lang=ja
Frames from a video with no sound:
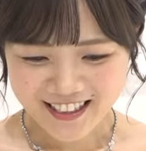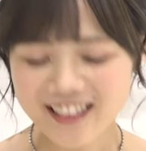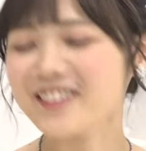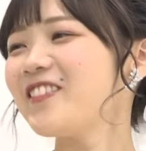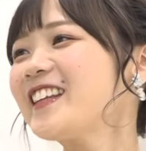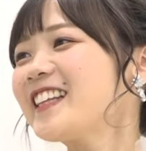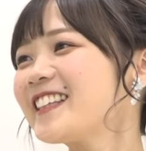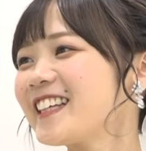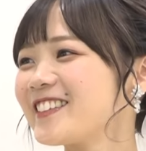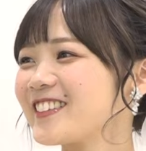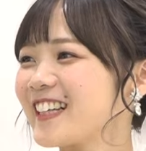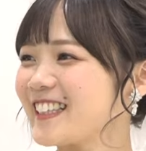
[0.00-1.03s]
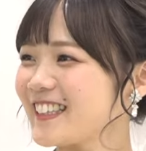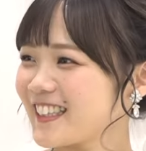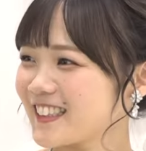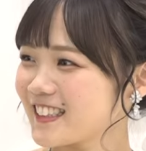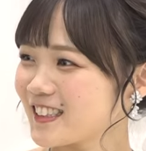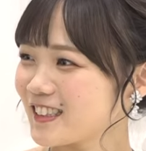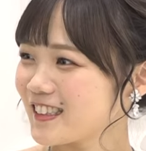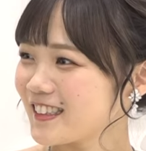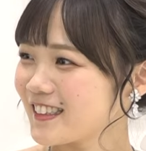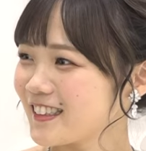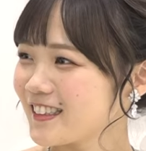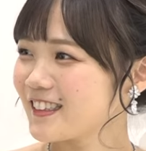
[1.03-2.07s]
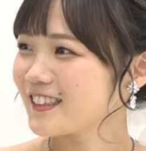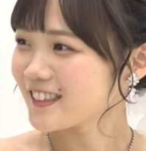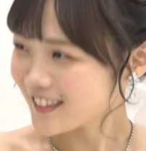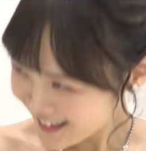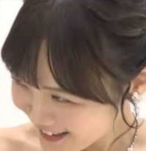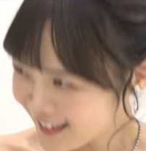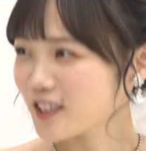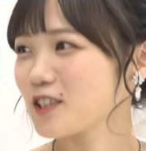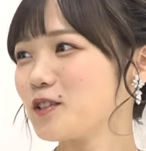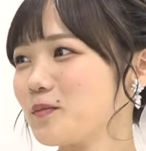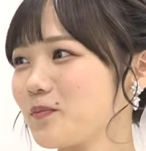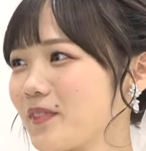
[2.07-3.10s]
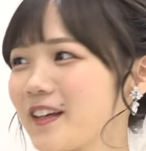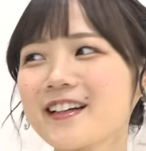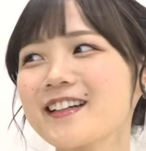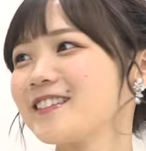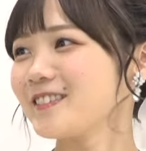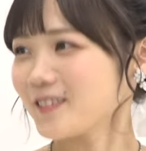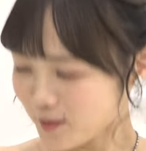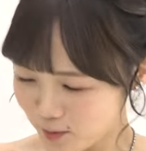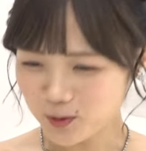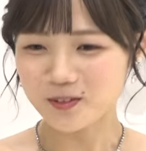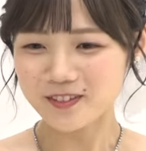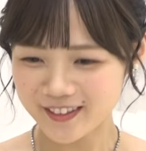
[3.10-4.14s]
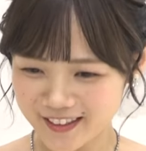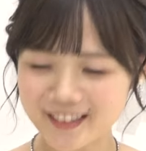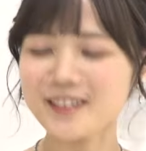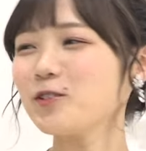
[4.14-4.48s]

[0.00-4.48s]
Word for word: なんかベタなのがいいですうんなんかもういい、